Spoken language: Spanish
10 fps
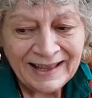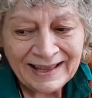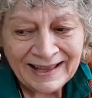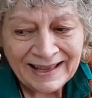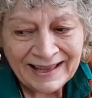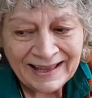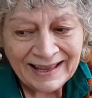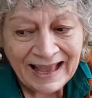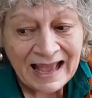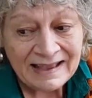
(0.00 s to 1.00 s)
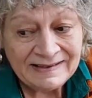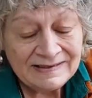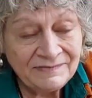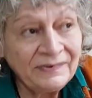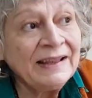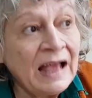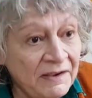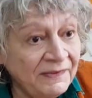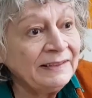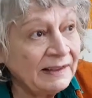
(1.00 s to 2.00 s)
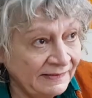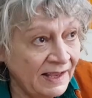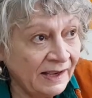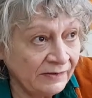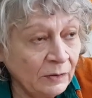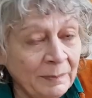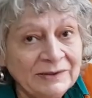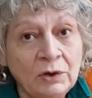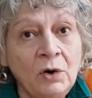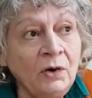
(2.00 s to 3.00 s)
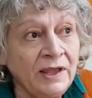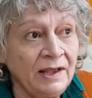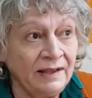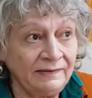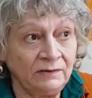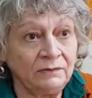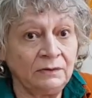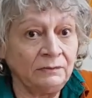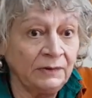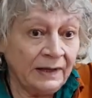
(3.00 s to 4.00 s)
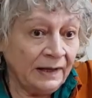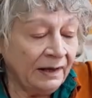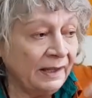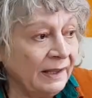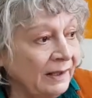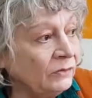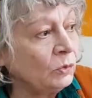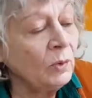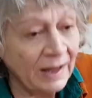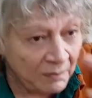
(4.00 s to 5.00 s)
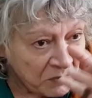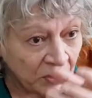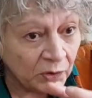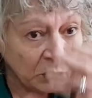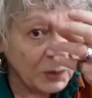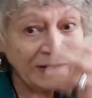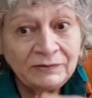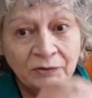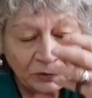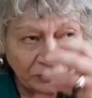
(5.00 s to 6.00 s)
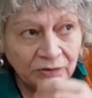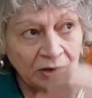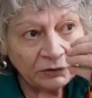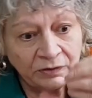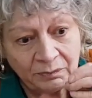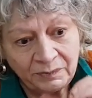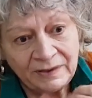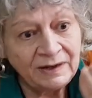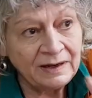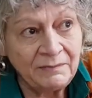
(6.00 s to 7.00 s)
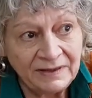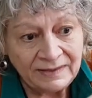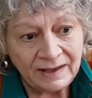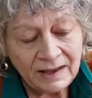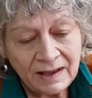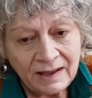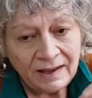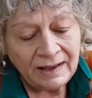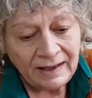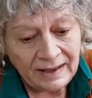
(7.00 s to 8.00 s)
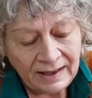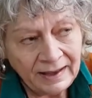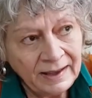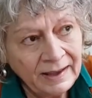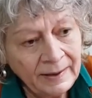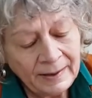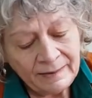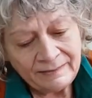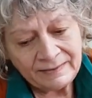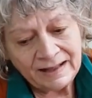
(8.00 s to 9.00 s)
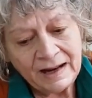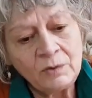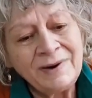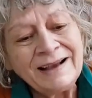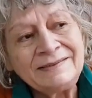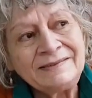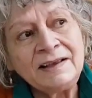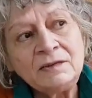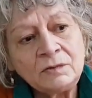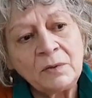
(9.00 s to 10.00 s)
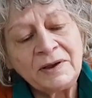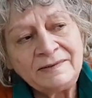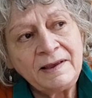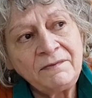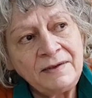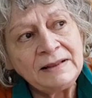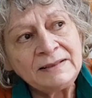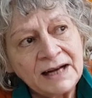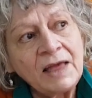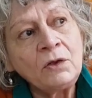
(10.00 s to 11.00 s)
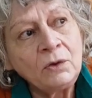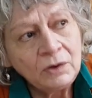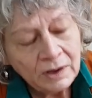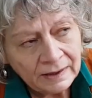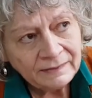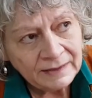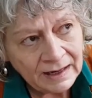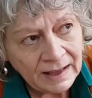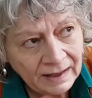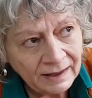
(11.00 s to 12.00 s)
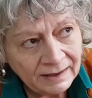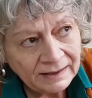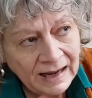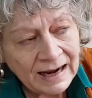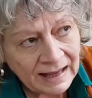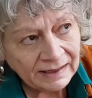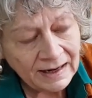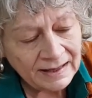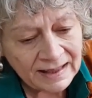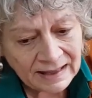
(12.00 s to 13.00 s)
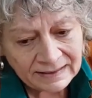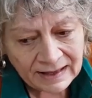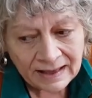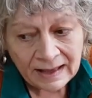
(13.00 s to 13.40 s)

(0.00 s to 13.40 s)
Eh, hay, hay, fantasías que son patológicas, son eh, tules muy gruesos que nos impiden realmente eh, eh, tener un acceso, aunque sea filtrado, de la, a la realidad.